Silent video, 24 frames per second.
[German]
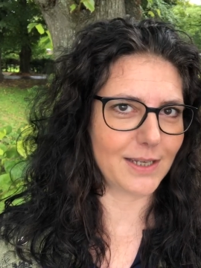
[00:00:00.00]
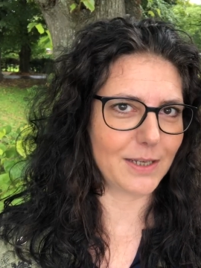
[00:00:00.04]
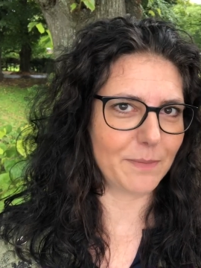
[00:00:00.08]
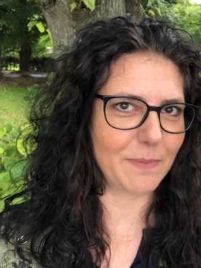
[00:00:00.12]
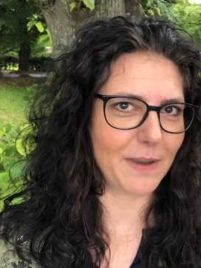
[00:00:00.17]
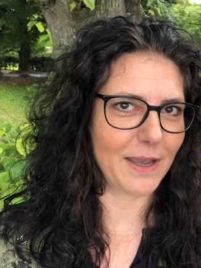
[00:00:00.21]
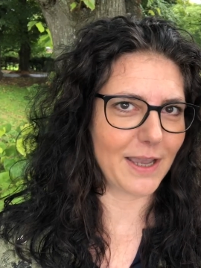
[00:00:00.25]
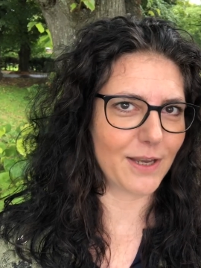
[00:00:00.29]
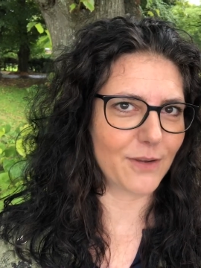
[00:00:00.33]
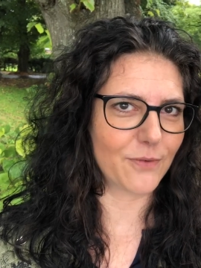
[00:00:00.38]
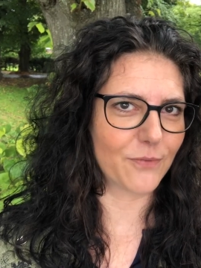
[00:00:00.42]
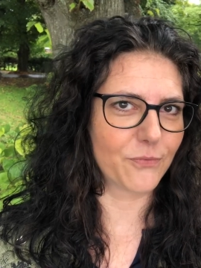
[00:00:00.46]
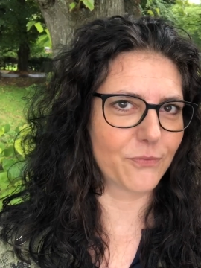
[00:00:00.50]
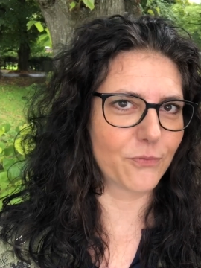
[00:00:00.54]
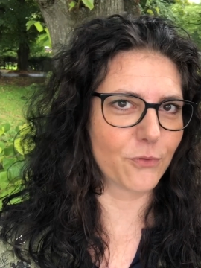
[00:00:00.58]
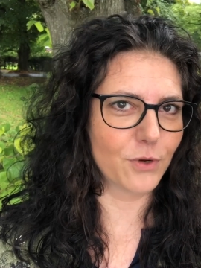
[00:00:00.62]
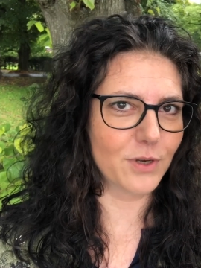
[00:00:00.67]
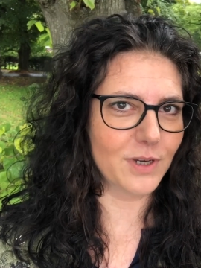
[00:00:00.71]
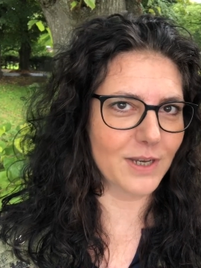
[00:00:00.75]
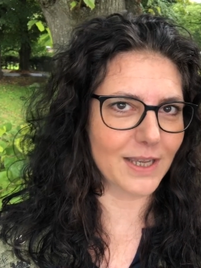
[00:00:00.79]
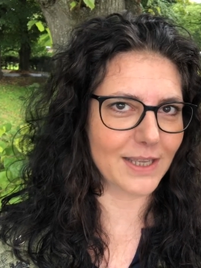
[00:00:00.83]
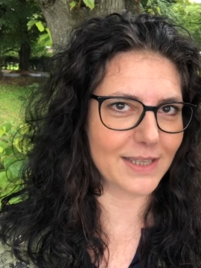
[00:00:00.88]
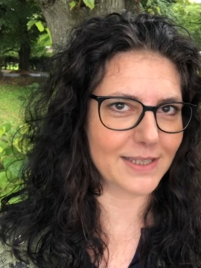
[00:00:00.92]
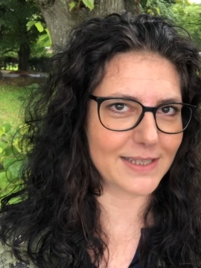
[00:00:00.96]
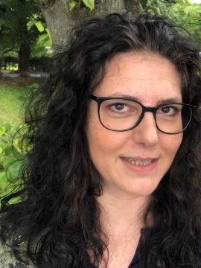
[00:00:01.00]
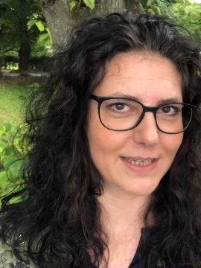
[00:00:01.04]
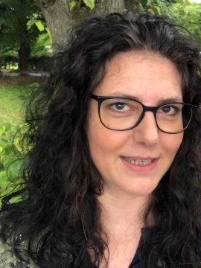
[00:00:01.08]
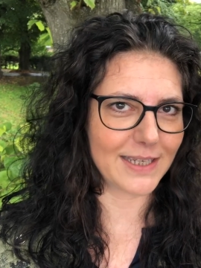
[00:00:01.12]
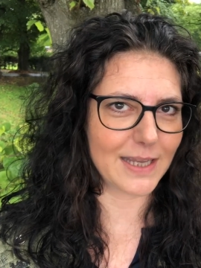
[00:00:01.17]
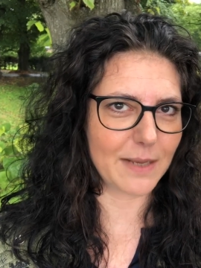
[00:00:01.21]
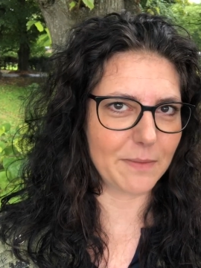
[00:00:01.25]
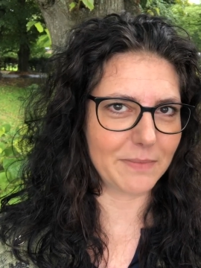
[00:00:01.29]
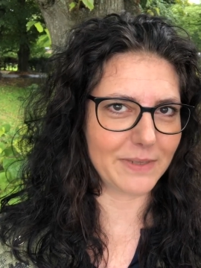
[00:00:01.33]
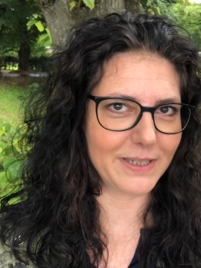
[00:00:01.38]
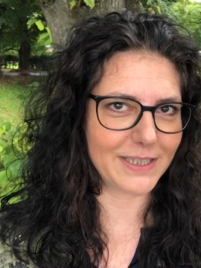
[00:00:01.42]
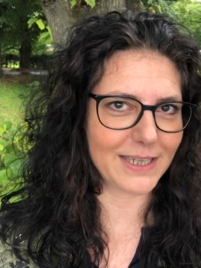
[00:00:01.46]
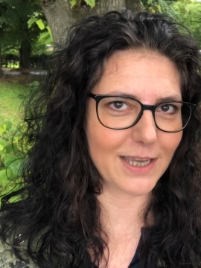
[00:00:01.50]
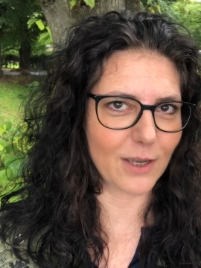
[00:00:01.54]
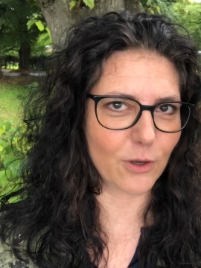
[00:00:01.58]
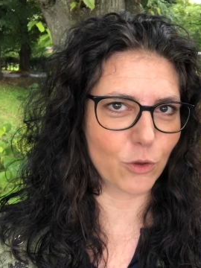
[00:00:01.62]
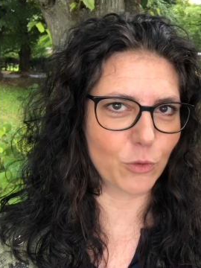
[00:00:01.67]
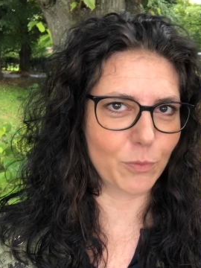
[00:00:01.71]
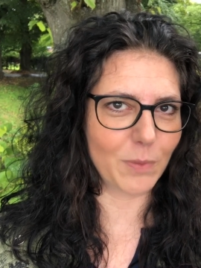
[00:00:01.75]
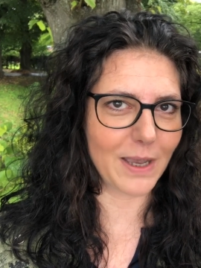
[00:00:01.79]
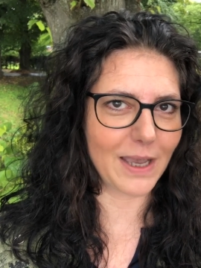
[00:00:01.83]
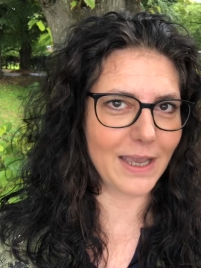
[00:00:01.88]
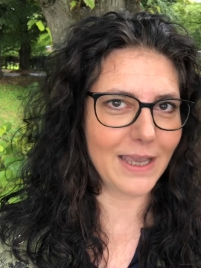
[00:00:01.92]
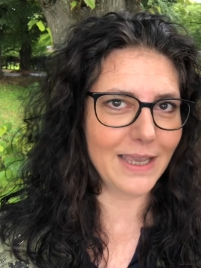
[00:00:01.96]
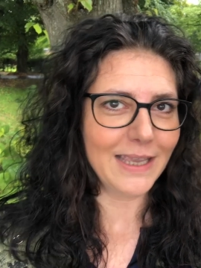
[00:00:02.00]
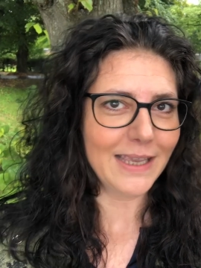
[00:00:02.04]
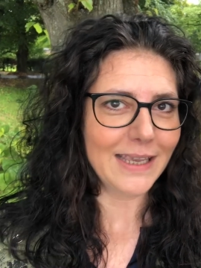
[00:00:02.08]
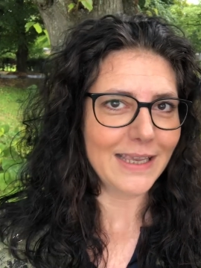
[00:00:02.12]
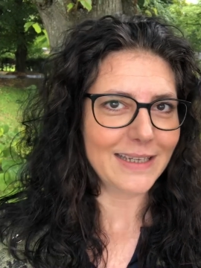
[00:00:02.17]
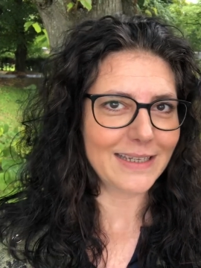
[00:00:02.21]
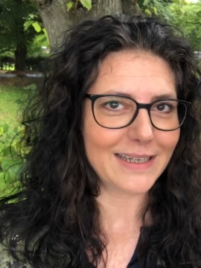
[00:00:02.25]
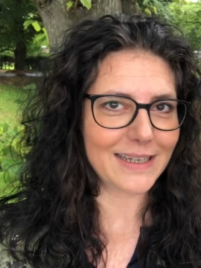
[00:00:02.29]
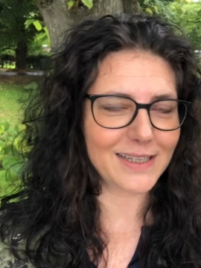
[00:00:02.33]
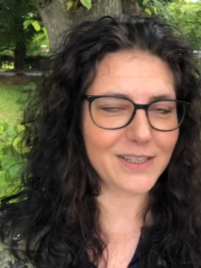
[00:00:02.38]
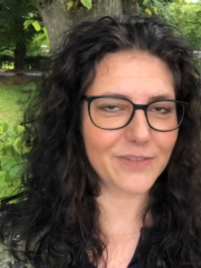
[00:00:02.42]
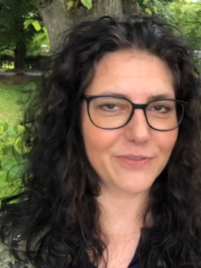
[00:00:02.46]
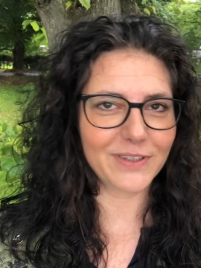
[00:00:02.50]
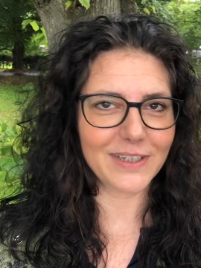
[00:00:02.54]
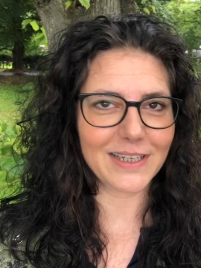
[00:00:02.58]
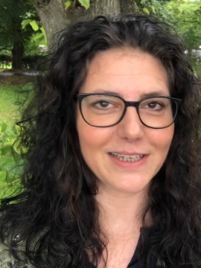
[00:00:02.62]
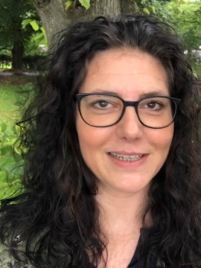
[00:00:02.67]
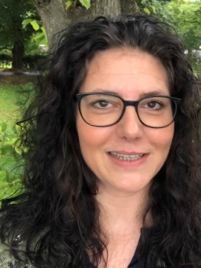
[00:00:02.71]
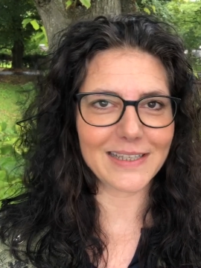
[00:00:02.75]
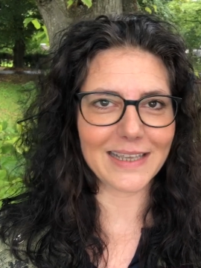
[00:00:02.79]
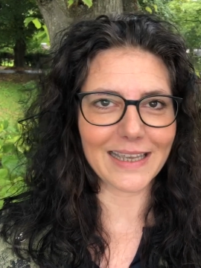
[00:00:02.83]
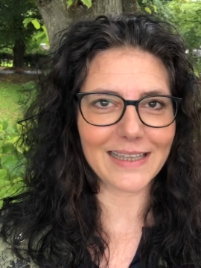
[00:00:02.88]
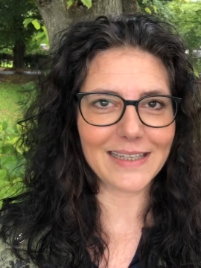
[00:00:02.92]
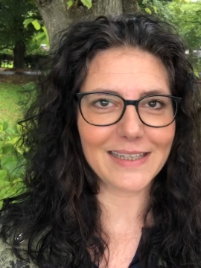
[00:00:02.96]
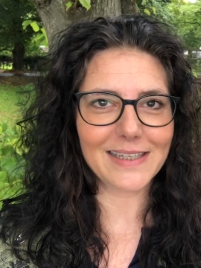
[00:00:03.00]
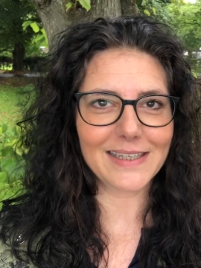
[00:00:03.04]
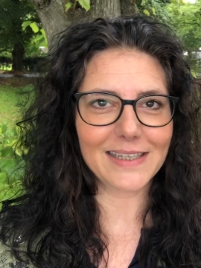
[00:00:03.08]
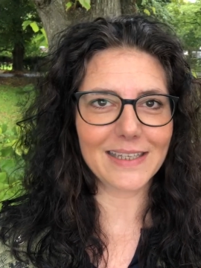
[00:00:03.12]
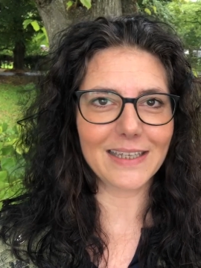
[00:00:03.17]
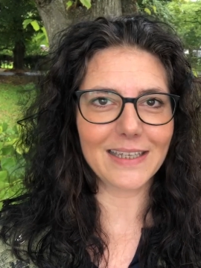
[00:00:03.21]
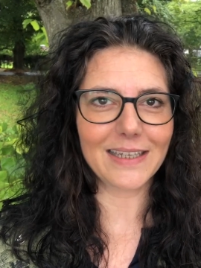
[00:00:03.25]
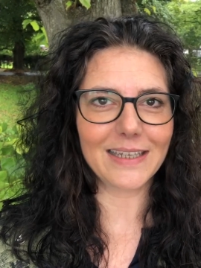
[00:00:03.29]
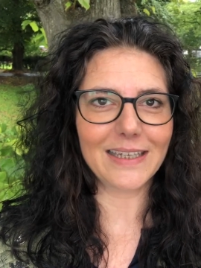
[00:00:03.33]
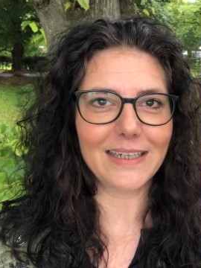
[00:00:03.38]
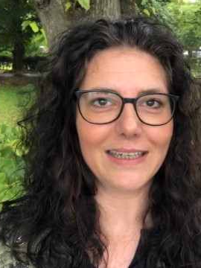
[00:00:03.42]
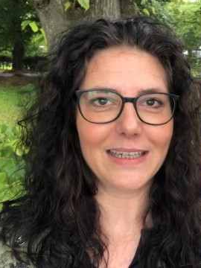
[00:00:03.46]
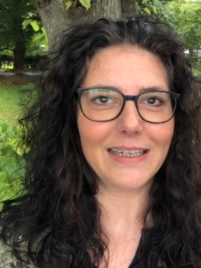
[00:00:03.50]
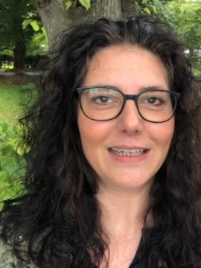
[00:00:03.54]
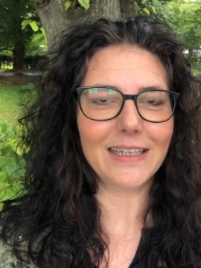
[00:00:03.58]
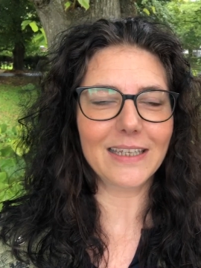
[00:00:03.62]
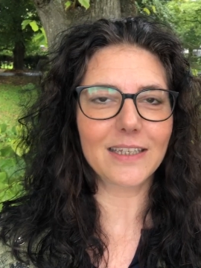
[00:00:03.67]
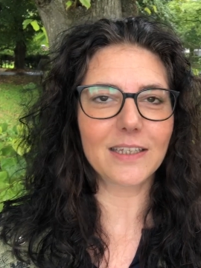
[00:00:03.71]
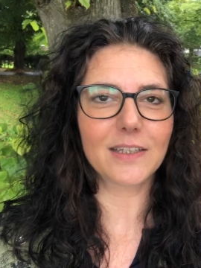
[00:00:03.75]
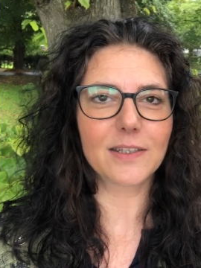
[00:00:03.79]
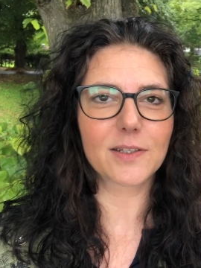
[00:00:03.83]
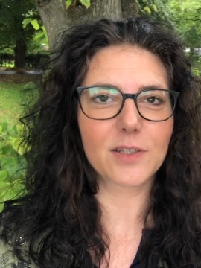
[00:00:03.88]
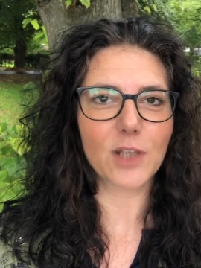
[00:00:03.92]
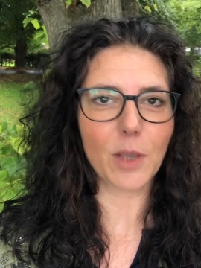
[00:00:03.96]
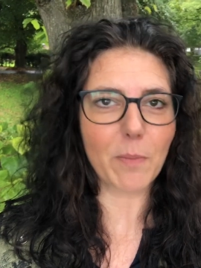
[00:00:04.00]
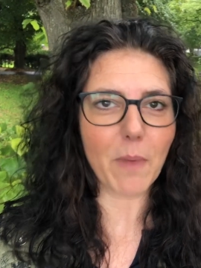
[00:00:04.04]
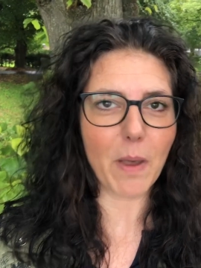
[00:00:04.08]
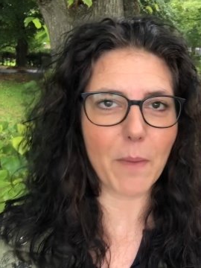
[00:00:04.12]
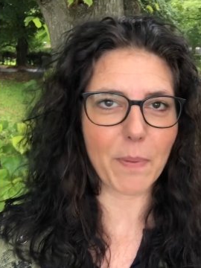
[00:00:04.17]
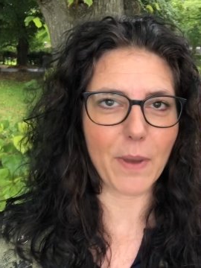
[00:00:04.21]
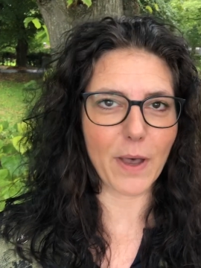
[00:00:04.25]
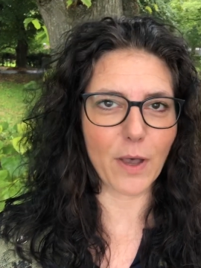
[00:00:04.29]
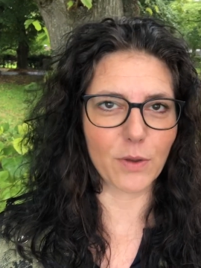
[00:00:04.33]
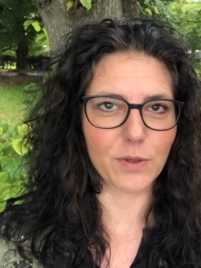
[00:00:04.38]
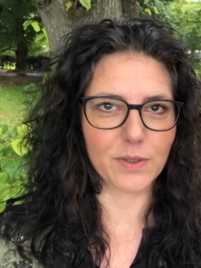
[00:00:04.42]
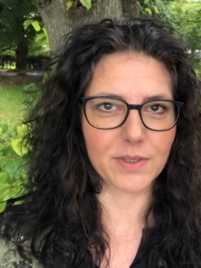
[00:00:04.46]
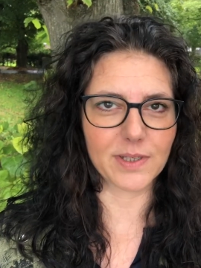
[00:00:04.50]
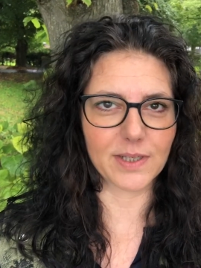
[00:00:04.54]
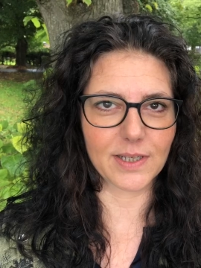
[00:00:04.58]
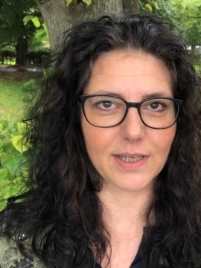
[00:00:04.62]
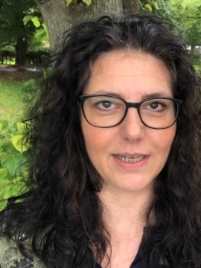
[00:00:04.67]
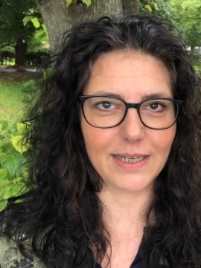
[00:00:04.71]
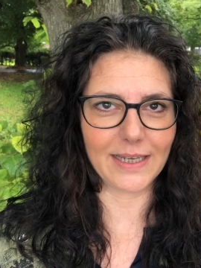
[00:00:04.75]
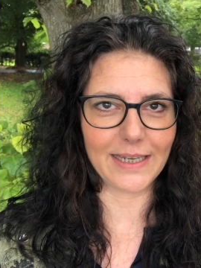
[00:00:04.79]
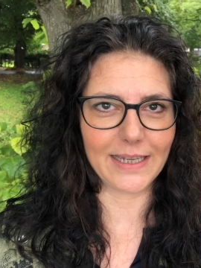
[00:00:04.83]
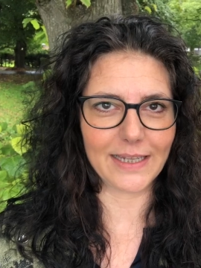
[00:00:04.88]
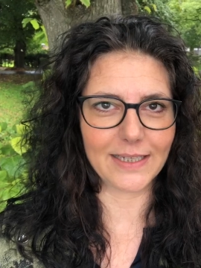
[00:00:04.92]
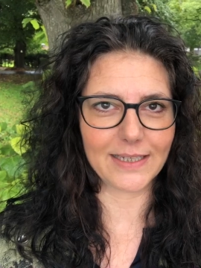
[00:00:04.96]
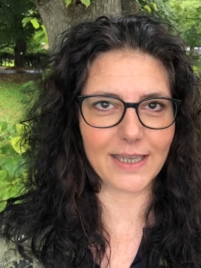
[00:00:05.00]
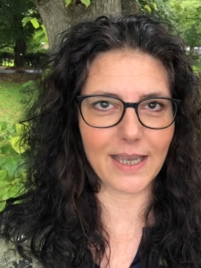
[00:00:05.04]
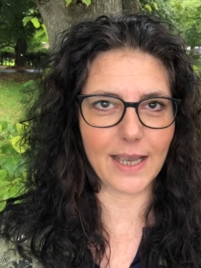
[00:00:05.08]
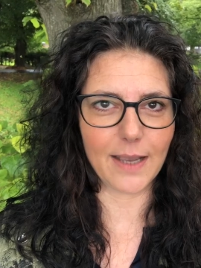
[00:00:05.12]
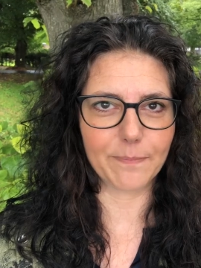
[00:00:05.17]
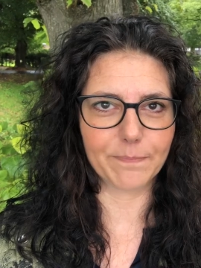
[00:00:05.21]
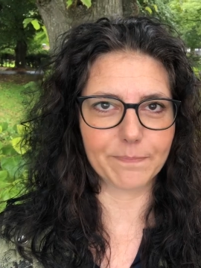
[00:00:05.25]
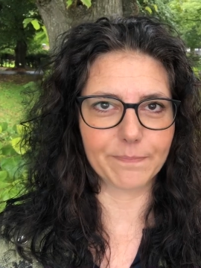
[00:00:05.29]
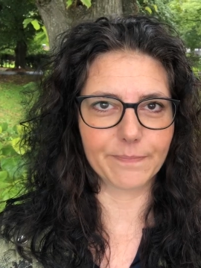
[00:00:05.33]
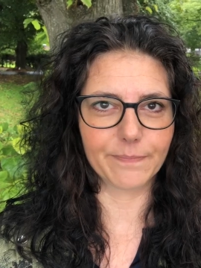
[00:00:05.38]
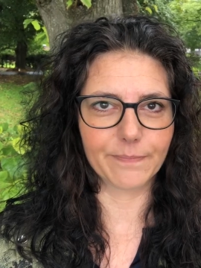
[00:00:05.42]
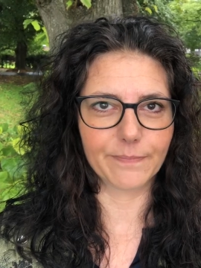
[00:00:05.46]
Die beiden wundern sich nämlich darüber, dass wir das Ganze in ihre Sommerpause gelegt haben.